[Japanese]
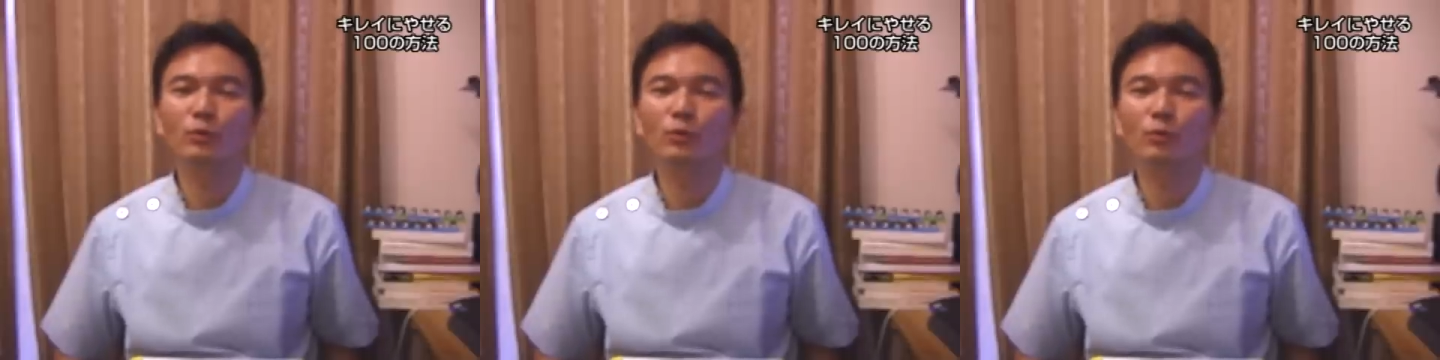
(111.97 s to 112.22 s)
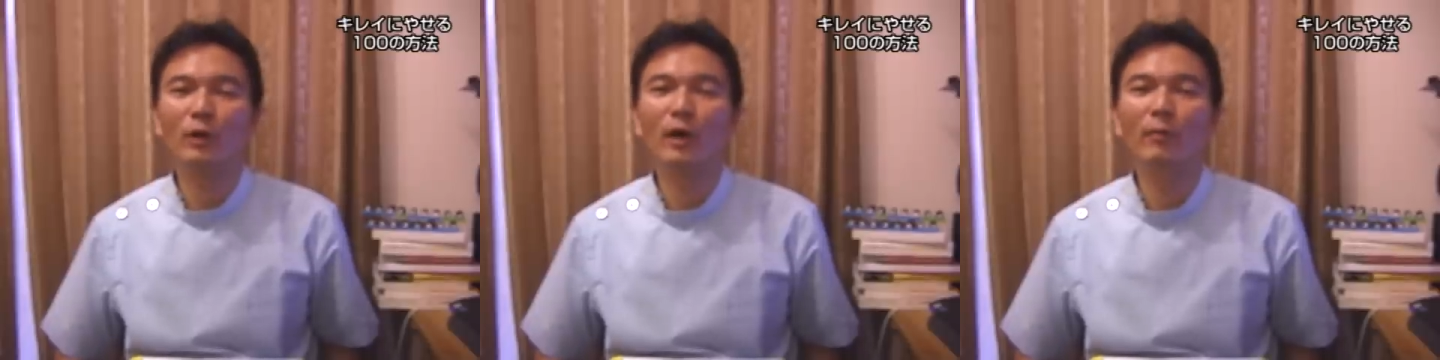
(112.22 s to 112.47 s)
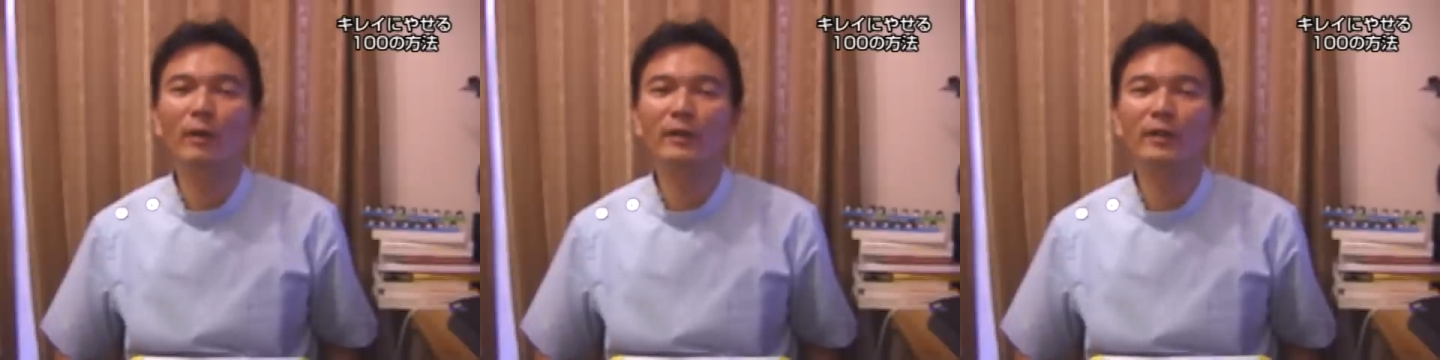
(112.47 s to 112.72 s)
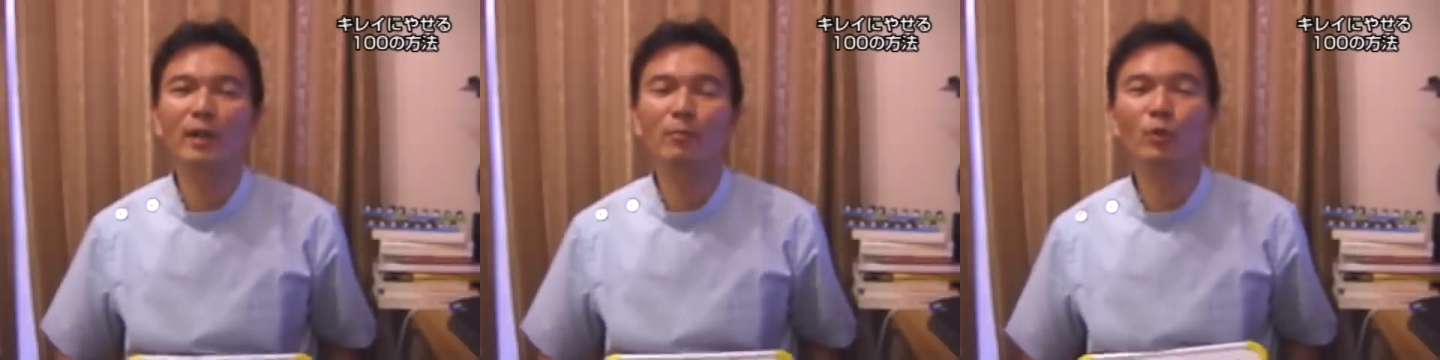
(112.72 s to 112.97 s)
ちょっと変
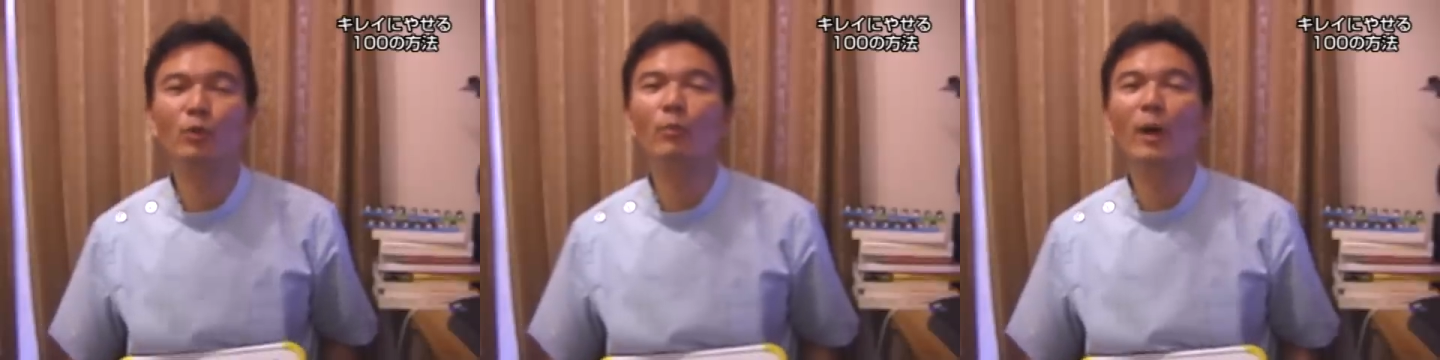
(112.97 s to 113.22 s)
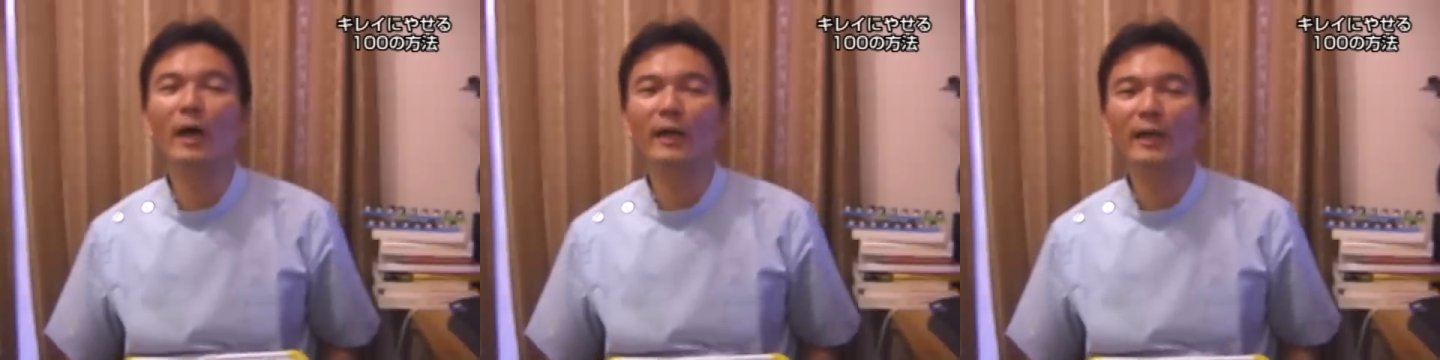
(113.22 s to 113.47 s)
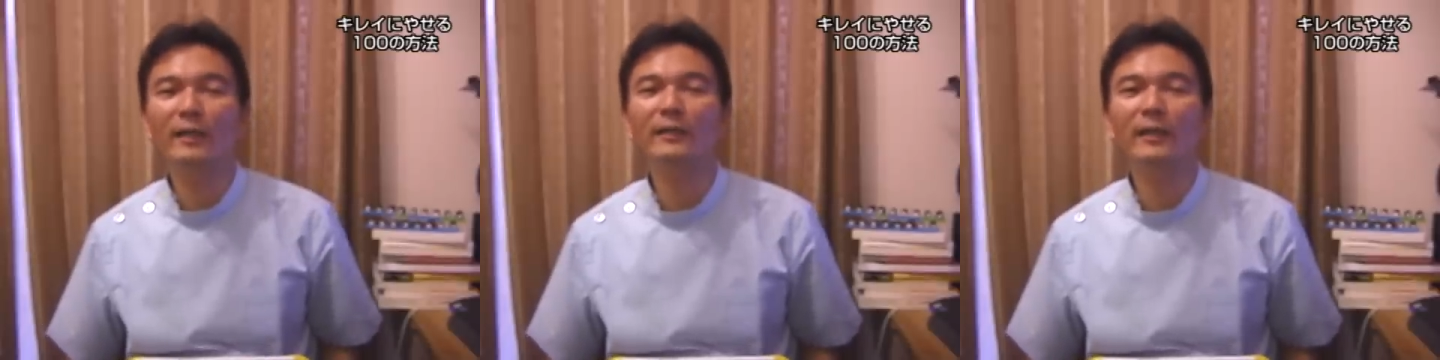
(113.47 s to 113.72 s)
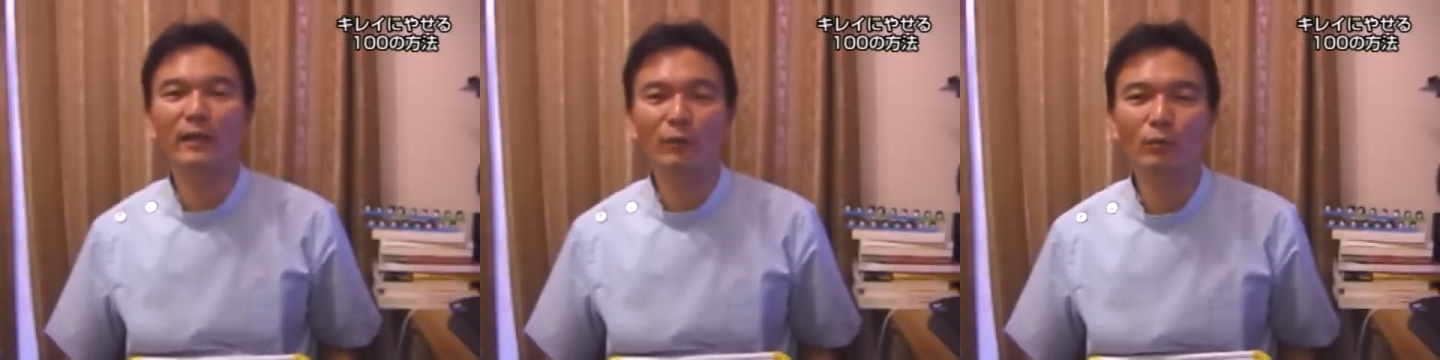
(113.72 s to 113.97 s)
わったものも流行っ
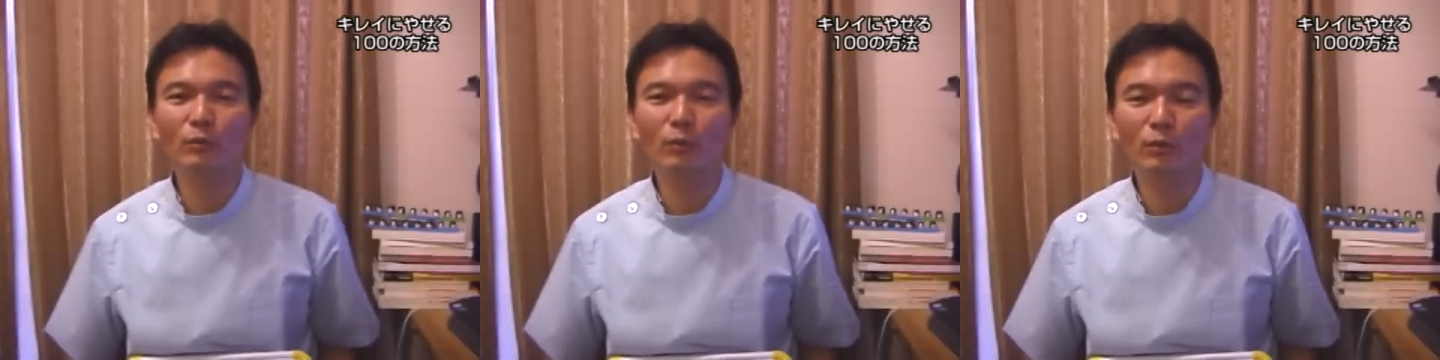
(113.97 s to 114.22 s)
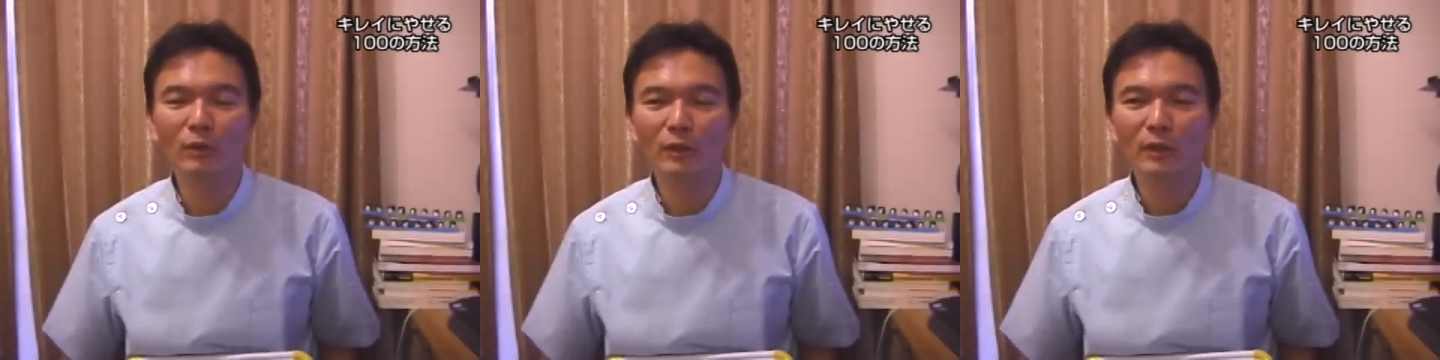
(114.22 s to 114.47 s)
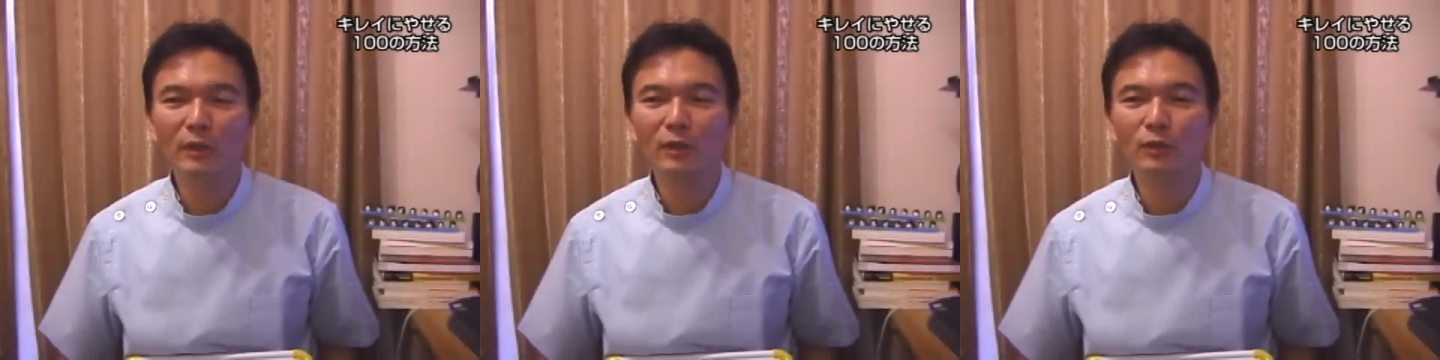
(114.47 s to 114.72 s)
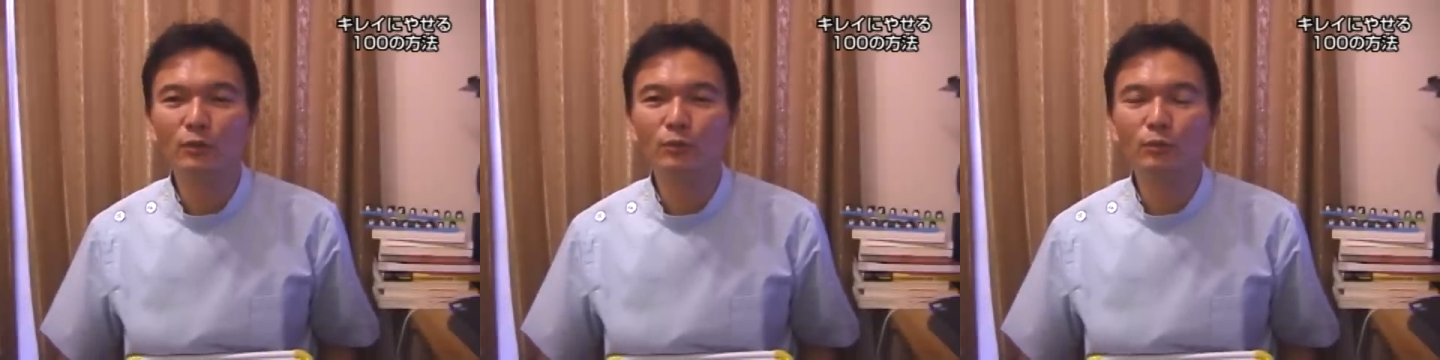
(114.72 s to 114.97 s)
たよ
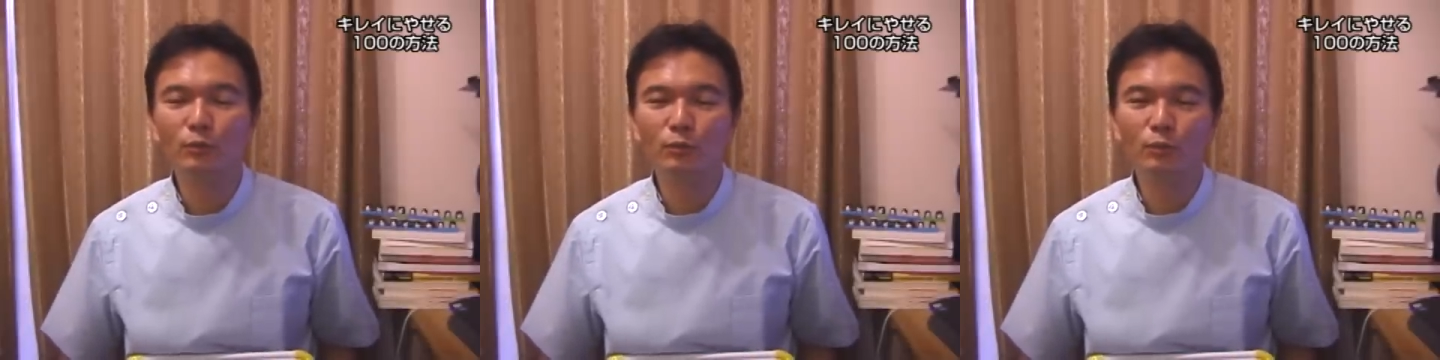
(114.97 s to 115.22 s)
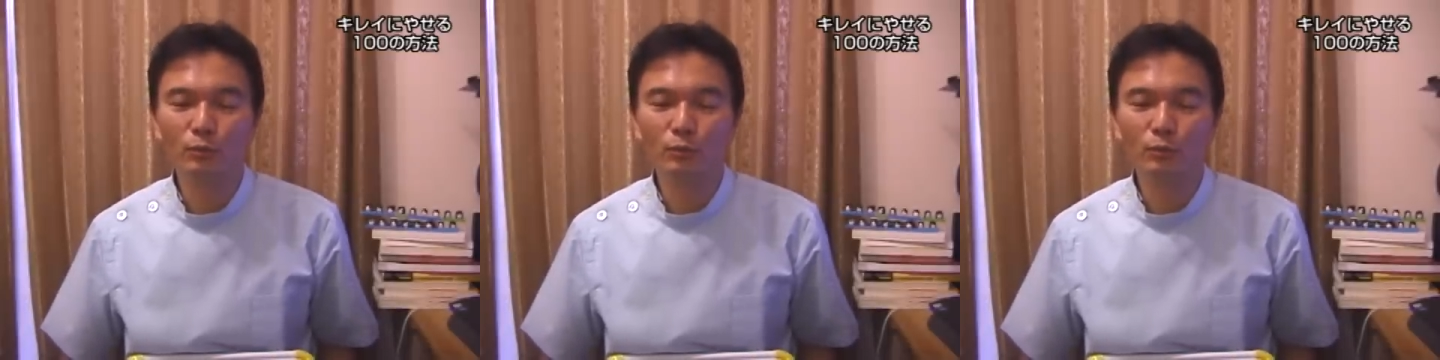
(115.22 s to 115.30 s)
という